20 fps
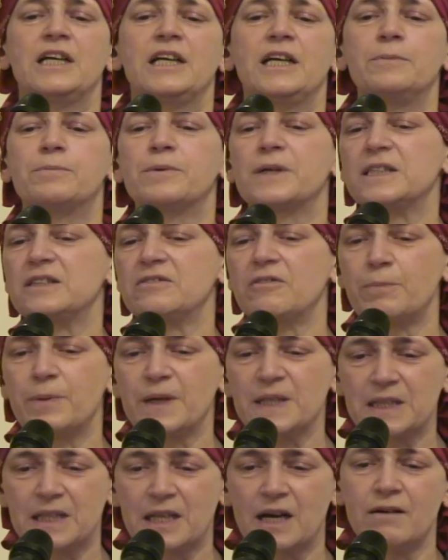и
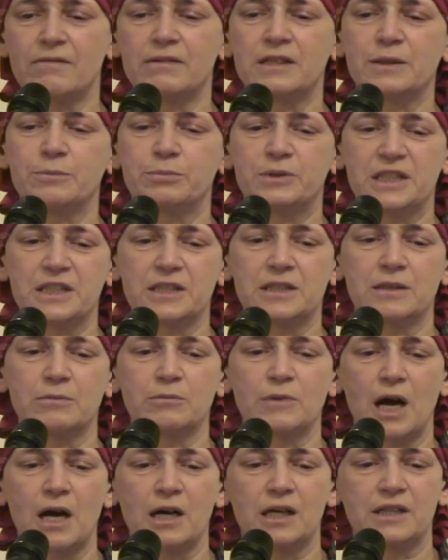противопоставлены
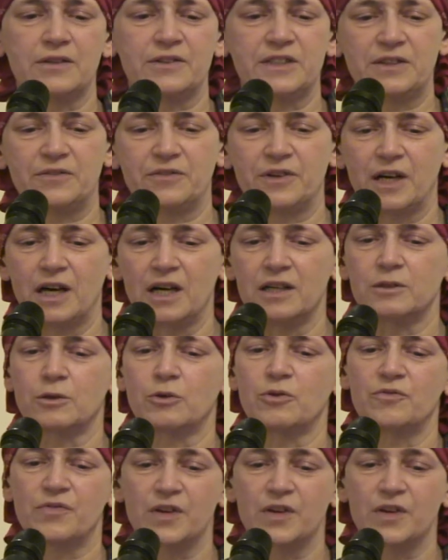птицам как классификатору